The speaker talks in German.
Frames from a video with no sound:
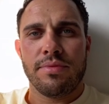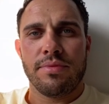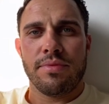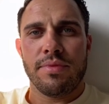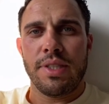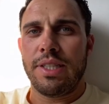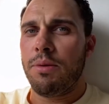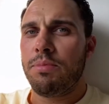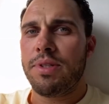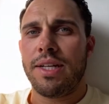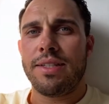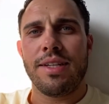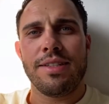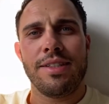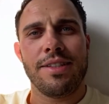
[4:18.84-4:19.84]
Ich habe
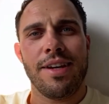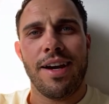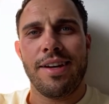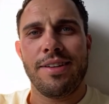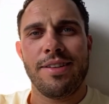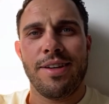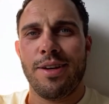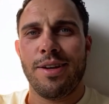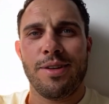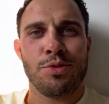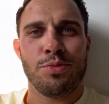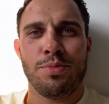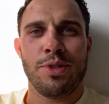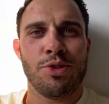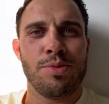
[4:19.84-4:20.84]
tatsächlich kein äh,
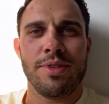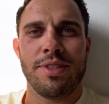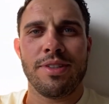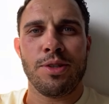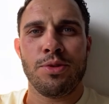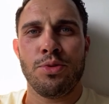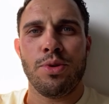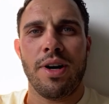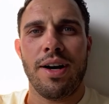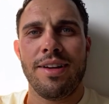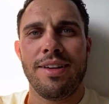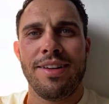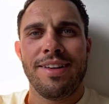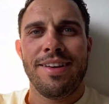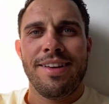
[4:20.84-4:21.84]
bestimmtes
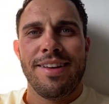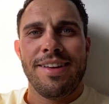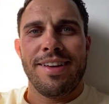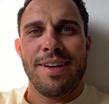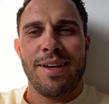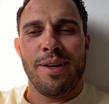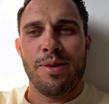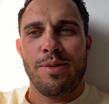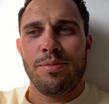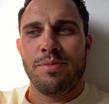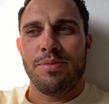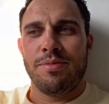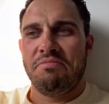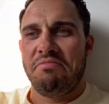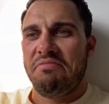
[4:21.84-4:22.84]
Ritual.
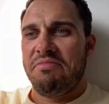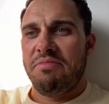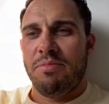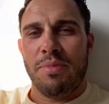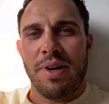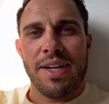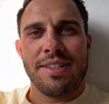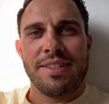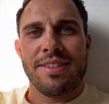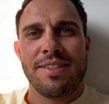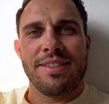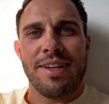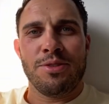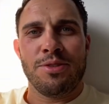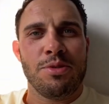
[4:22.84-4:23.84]
Ähm,
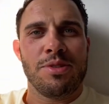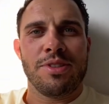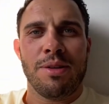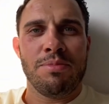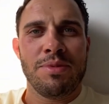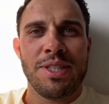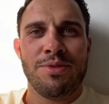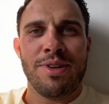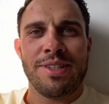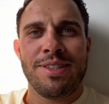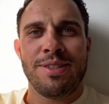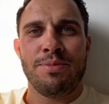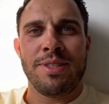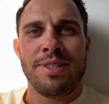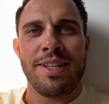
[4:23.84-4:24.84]
meistens, also ich habe nichts, was
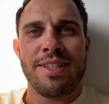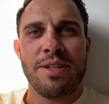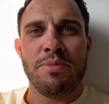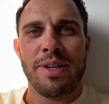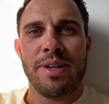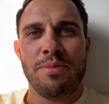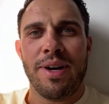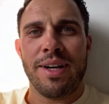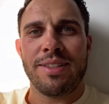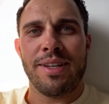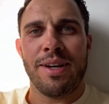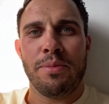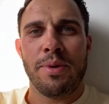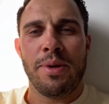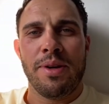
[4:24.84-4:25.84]
ich bis jetzt immer gemacht
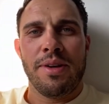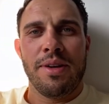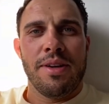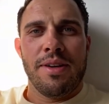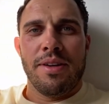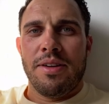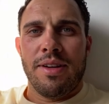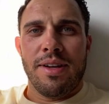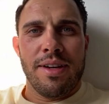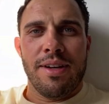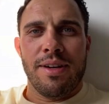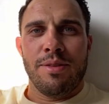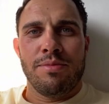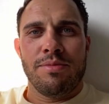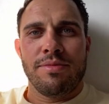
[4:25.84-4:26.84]
habe.
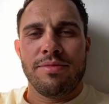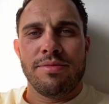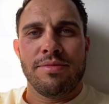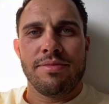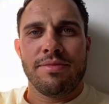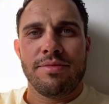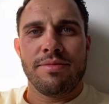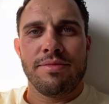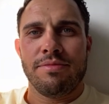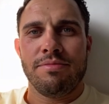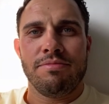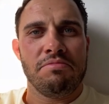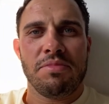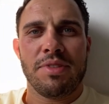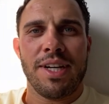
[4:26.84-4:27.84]
Ähm,
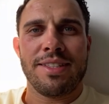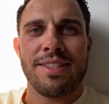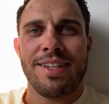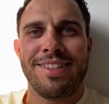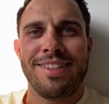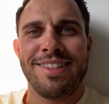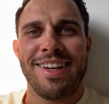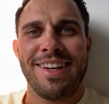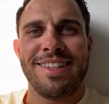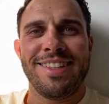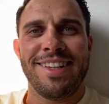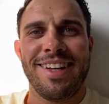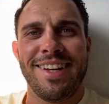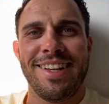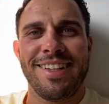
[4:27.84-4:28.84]
tatsächlich kann ich
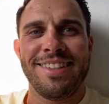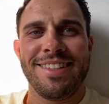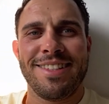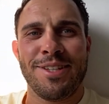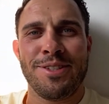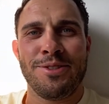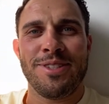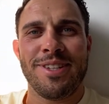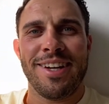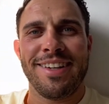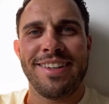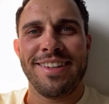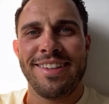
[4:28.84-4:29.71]
da leider nichts dazu sagen.